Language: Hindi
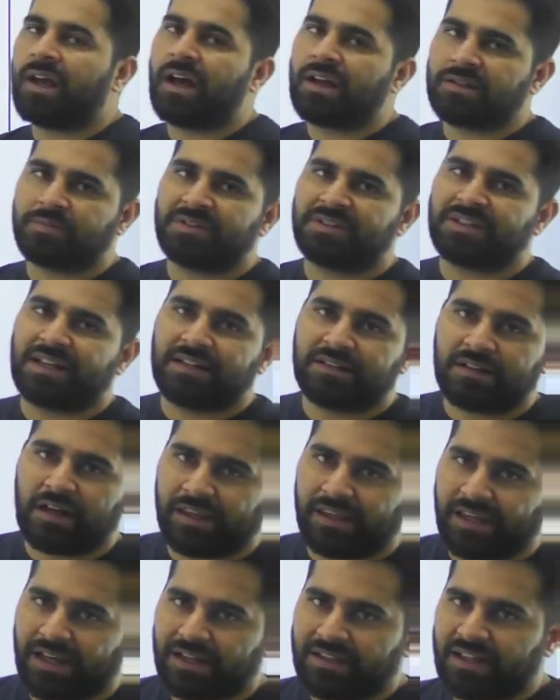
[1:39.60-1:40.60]
मिसाइल का
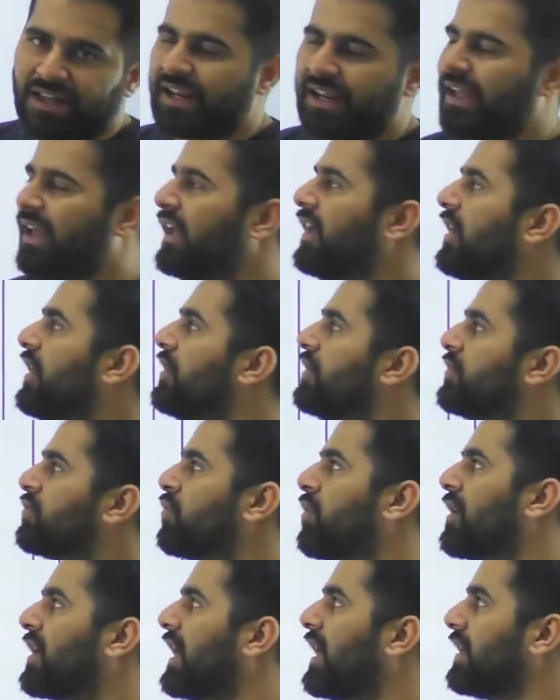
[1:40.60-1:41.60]
किया जा रहा है सो
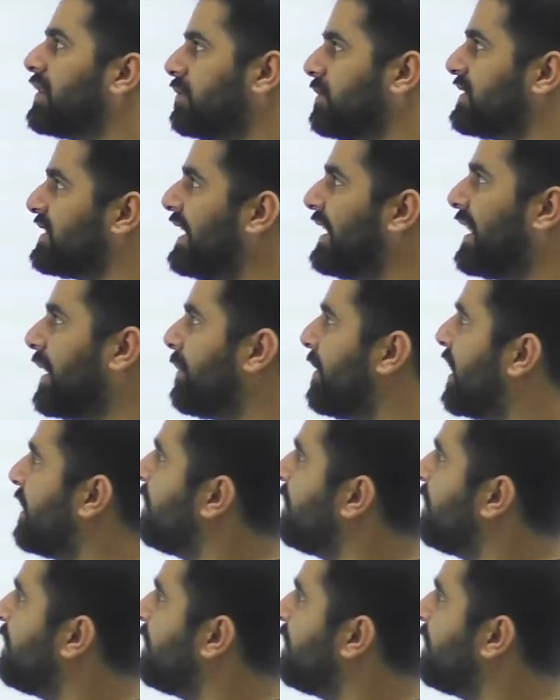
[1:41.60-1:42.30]
आकाश मिसाइल के बारे में